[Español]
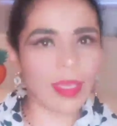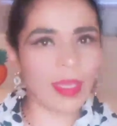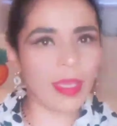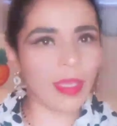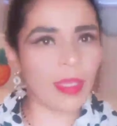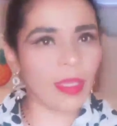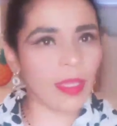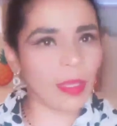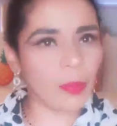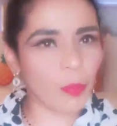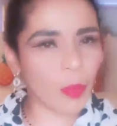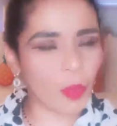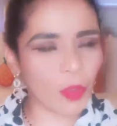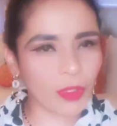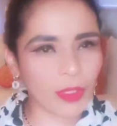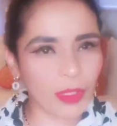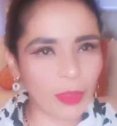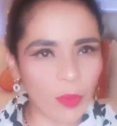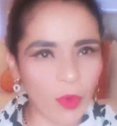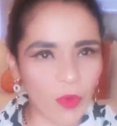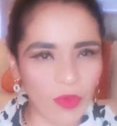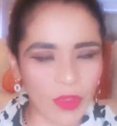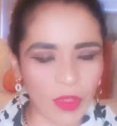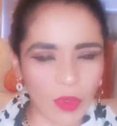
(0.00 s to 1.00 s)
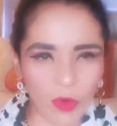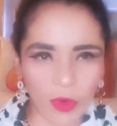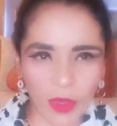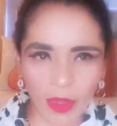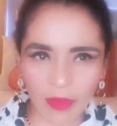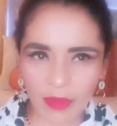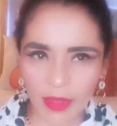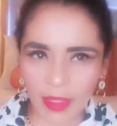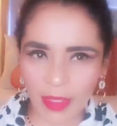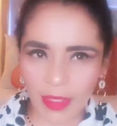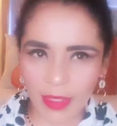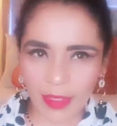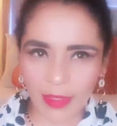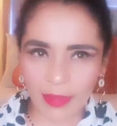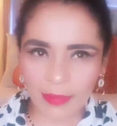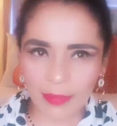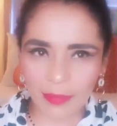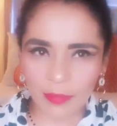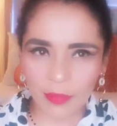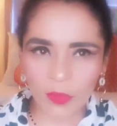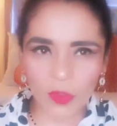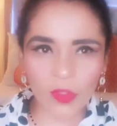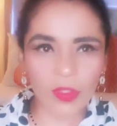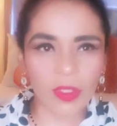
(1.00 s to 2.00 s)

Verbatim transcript: En el próximo video que viene,